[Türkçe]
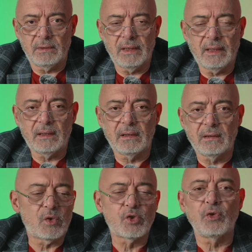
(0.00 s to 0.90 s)
gerek
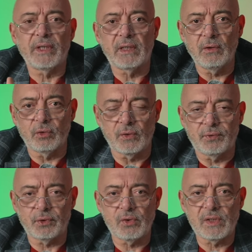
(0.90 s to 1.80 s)
sürekli
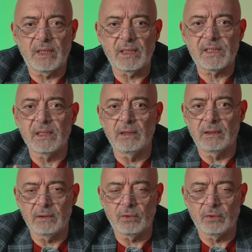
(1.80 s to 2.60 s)
otofoküs gerek single